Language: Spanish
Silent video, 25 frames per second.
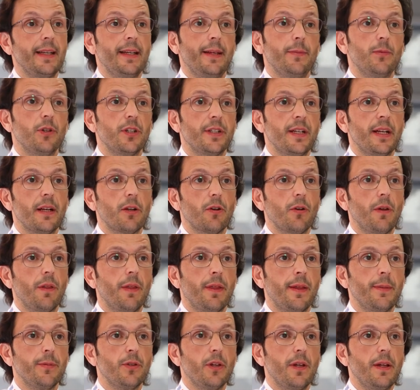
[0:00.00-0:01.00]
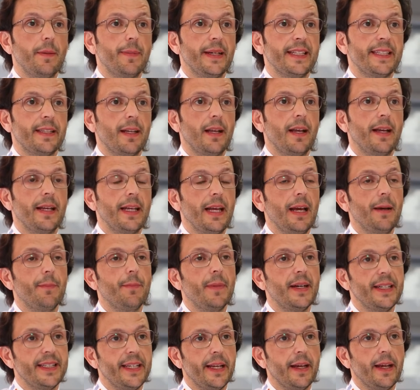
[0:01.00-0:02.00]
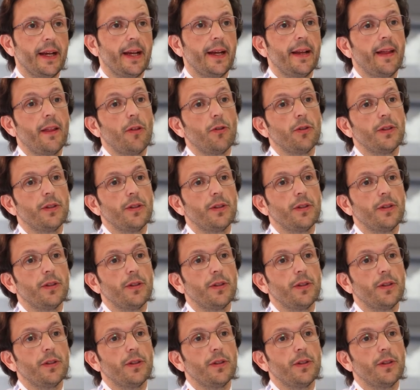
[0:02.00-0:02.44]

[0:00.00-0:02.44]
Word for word: tenemos el concepto de pastelería más ligera